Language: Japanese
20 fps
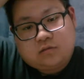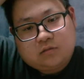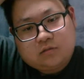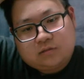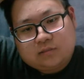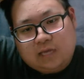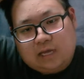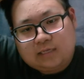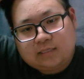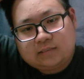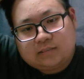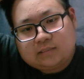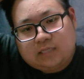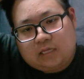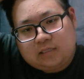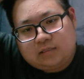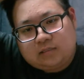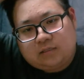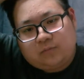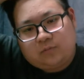炭
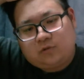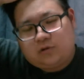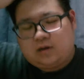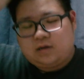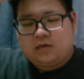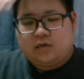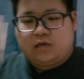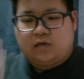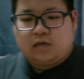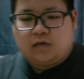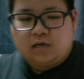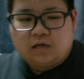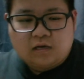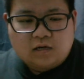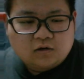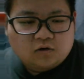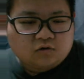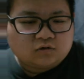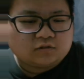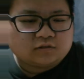酸ってものは
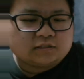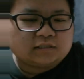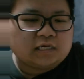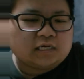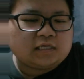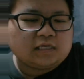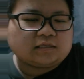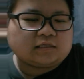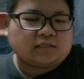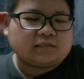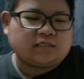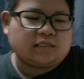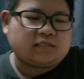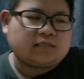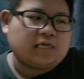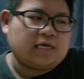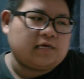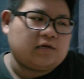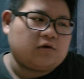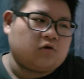この姿勢でやったら絶
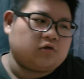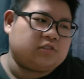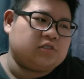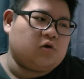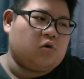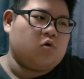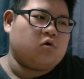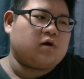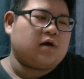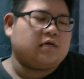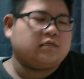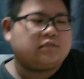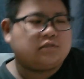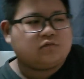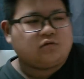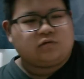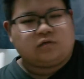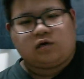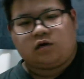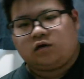対腰崩壊す
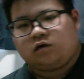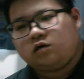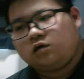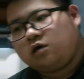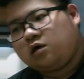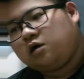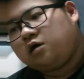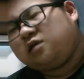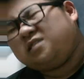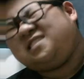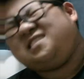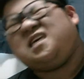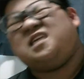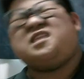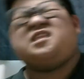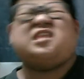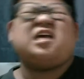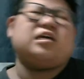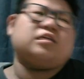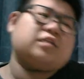るよな
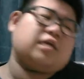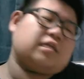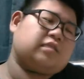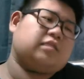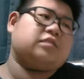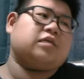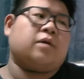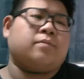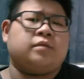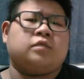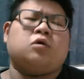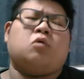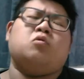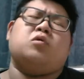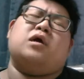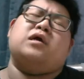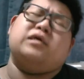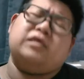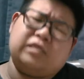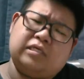絶対立って喋った方
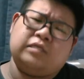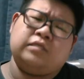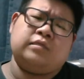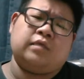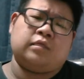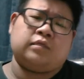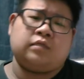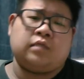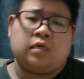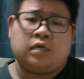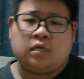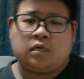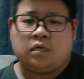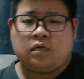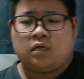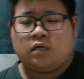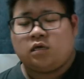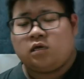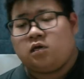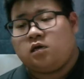がいいんだって
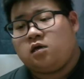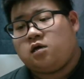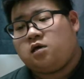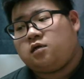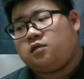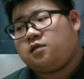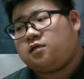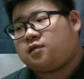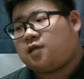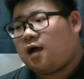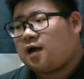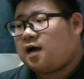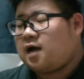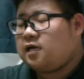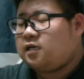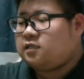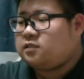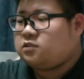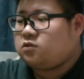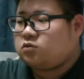高
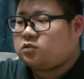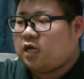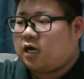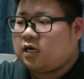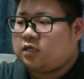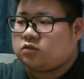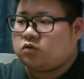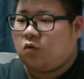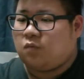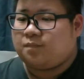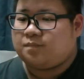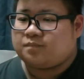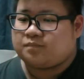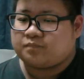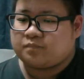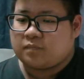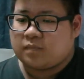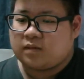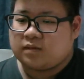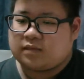い椅子を探そう
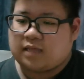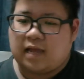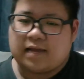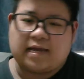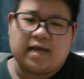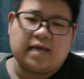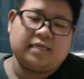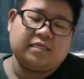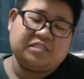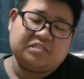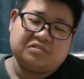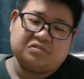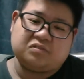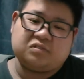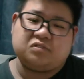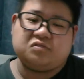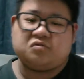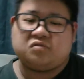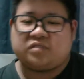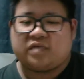高い椅子っ
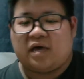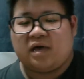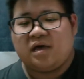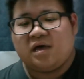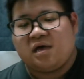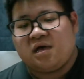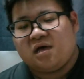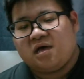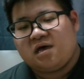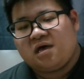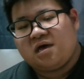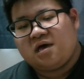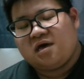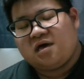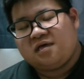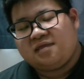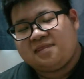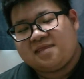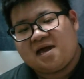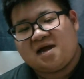ていうとさ
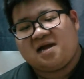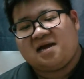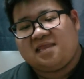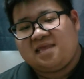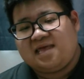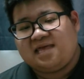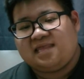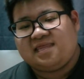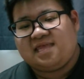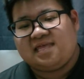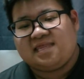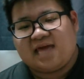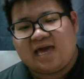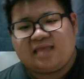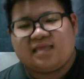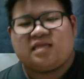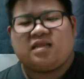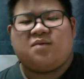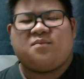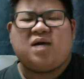なんかね値
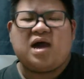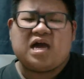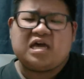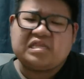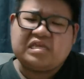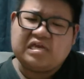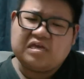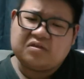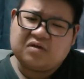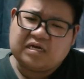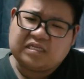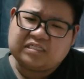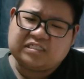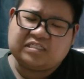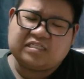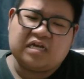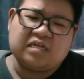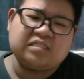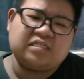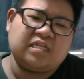段ねマネーの話に
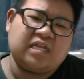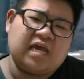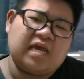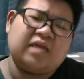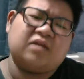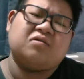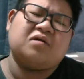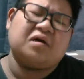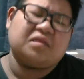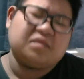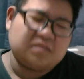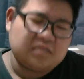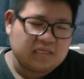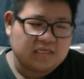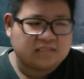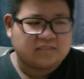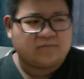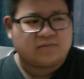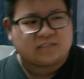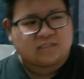なるんじゃないのかってなっ
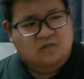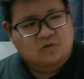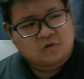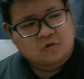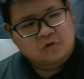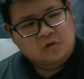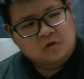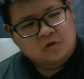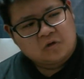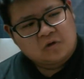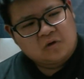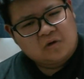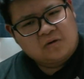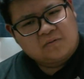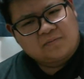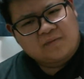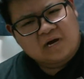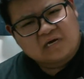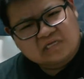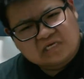ちゃいますけど
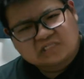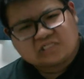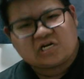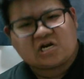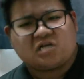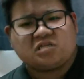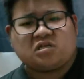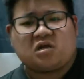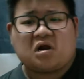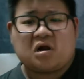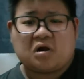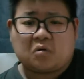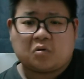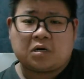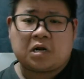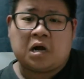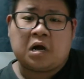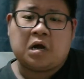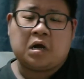マネーじゃないんだなこれが